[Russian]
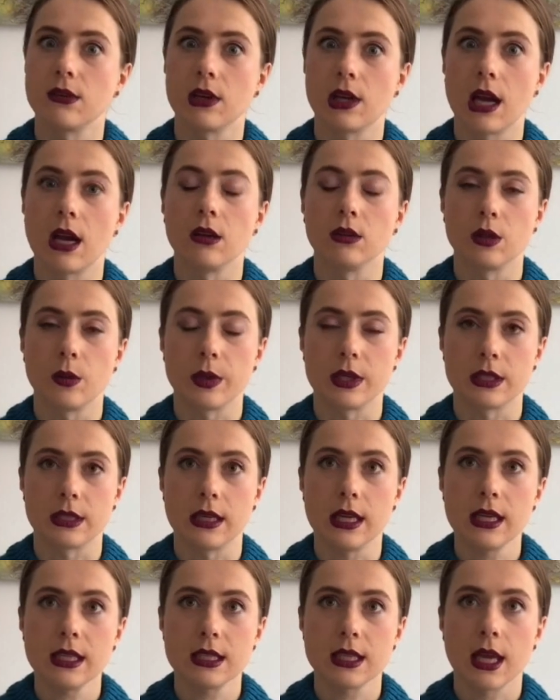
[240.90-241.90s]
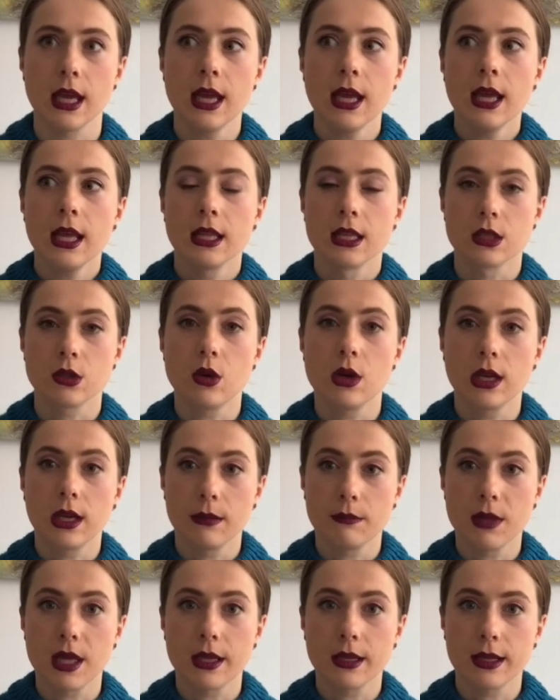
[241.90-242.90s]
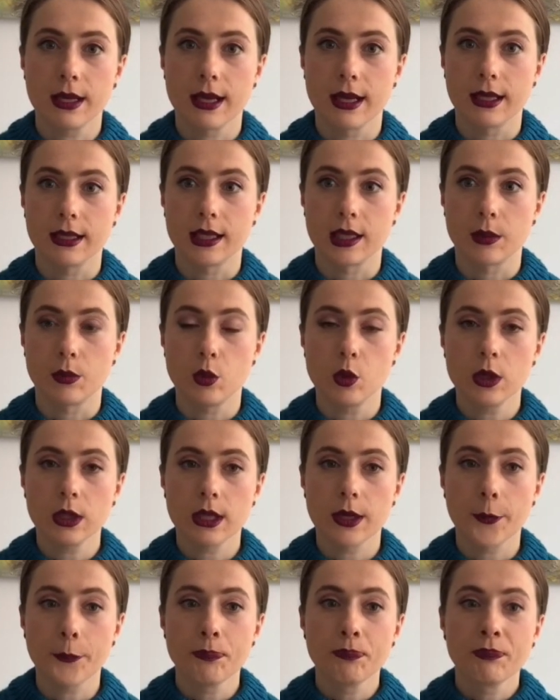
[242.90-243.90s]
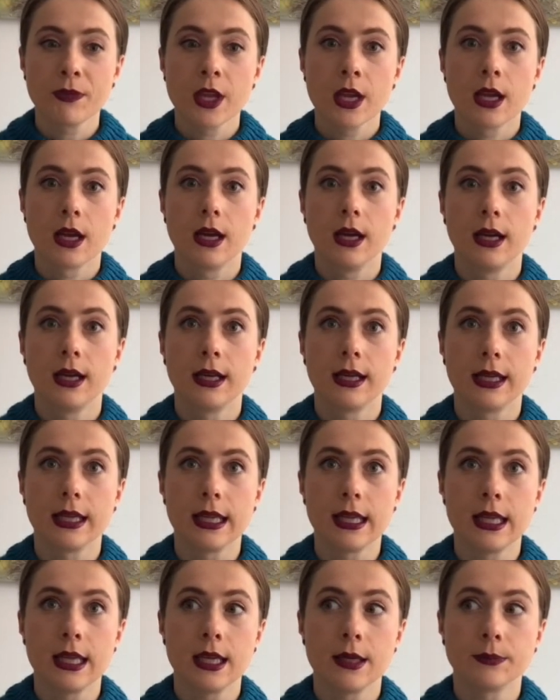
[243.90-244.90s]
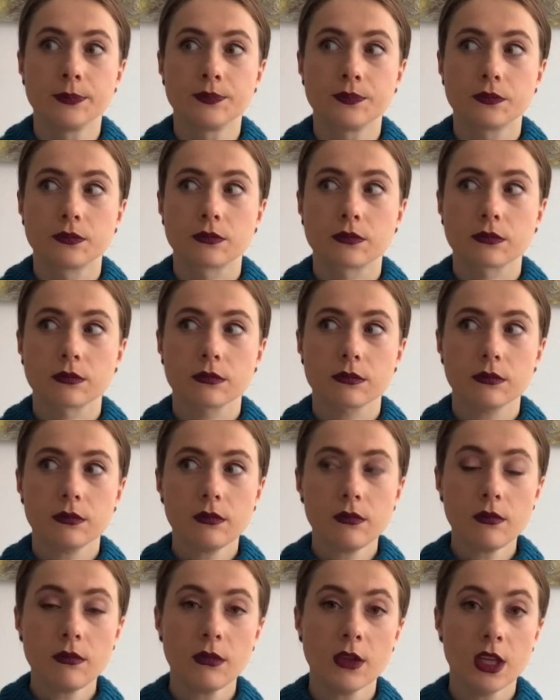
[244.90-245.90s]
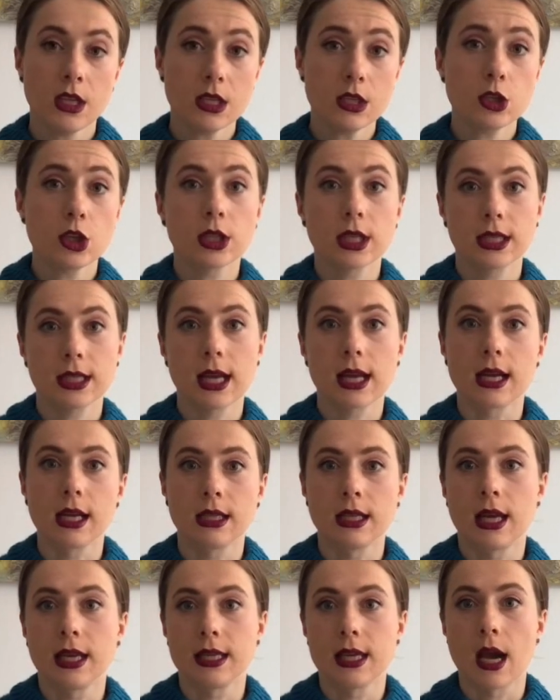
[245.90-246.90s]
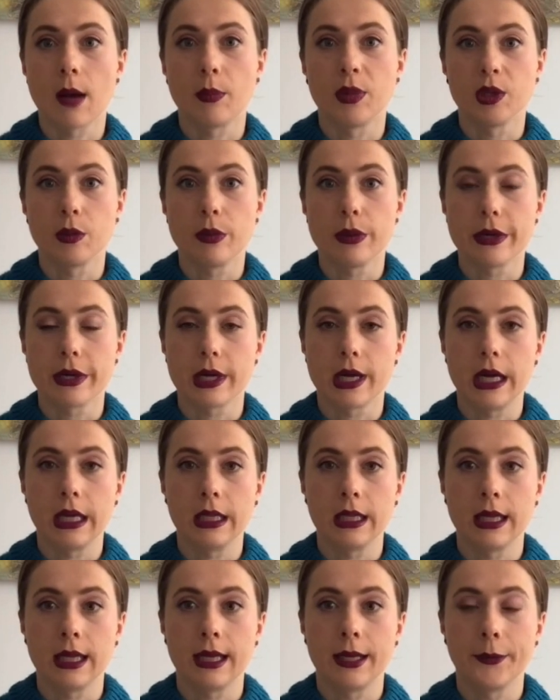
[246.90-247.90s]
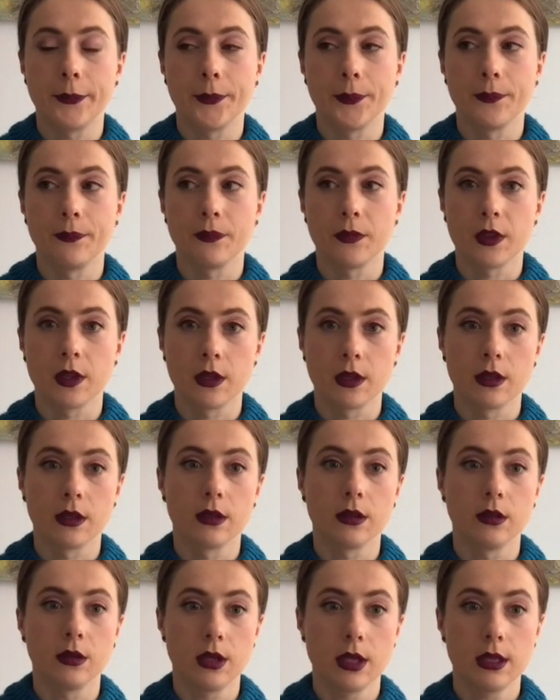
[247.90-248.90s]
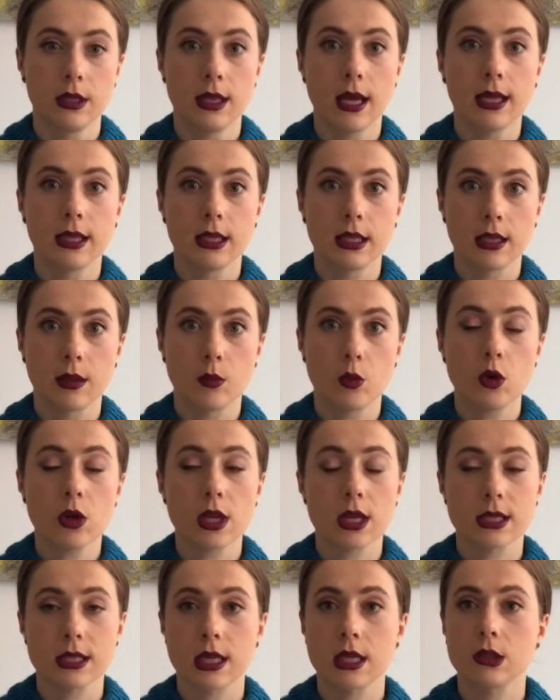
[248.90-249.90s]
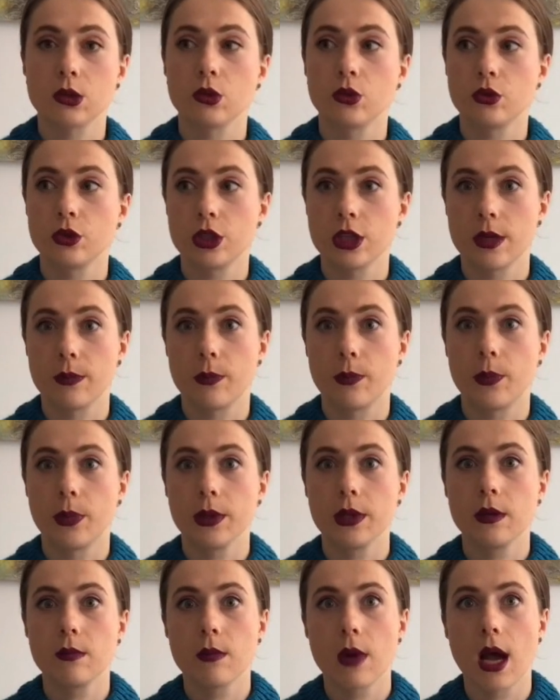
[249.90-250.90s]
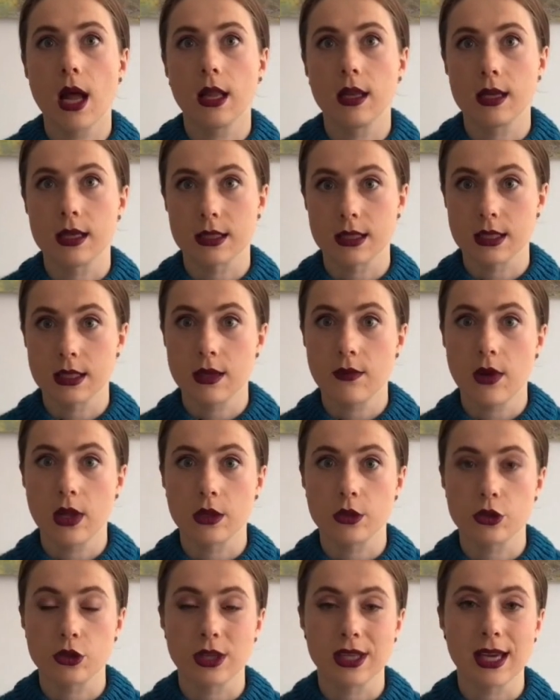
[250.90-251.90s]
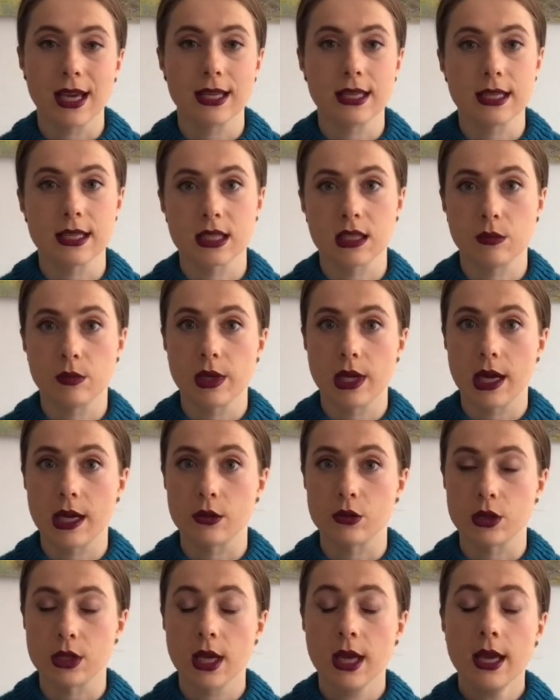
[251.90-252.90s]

каунта аккаунта. Представляете, насколько мелкая эта работа. А, и еще тогда, когда я подбирала э, данный набор, я сразу уже понимала и осознавала, что я не собираюсь